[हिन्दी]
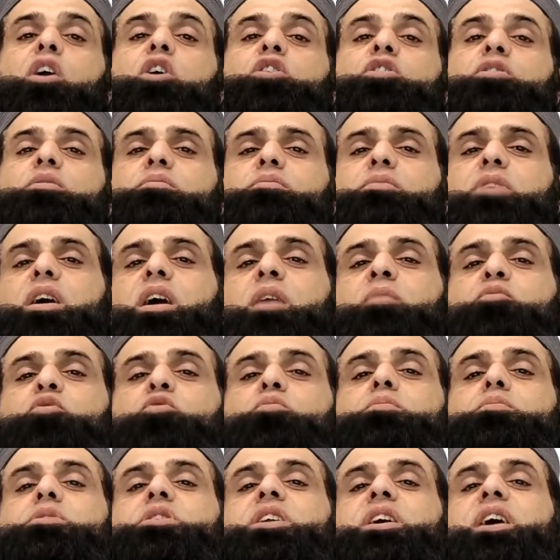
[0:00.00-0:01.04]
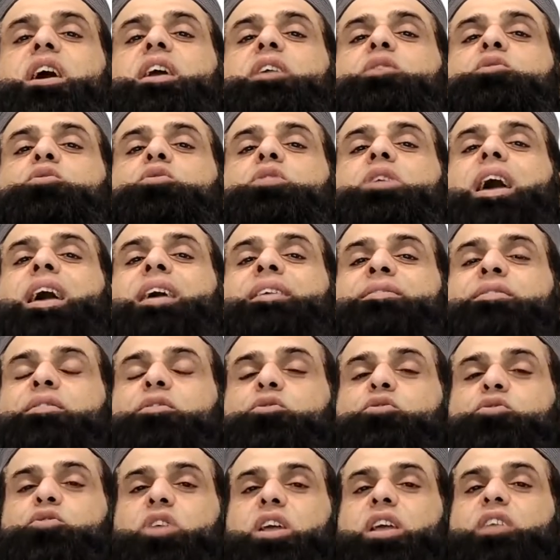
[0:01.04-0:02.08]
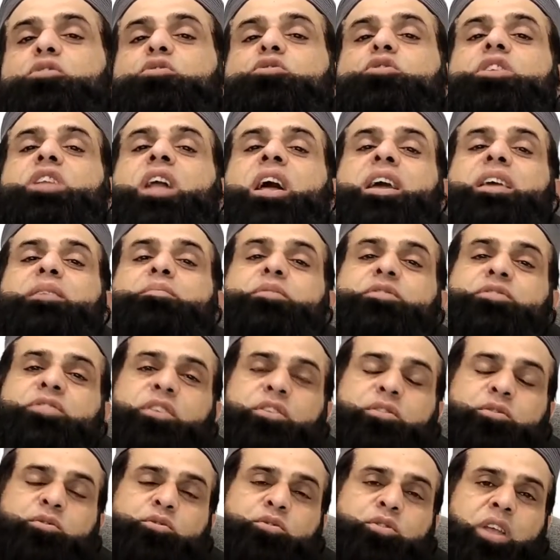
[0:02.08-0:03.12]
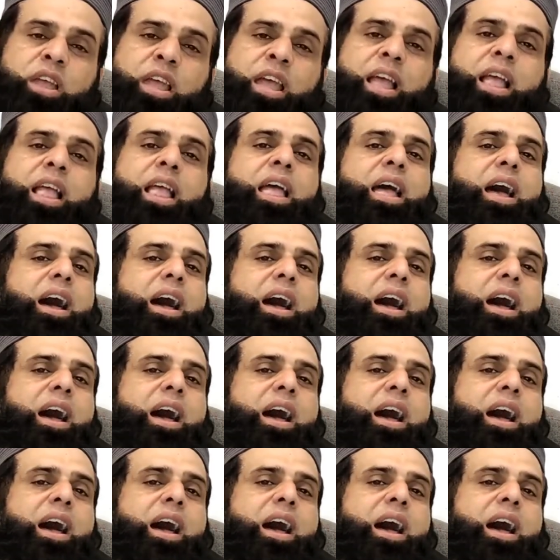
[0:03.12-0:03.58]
और अमूमन कई लोग ऐसे होते हैं जो तन्हाई पसंद होते हैं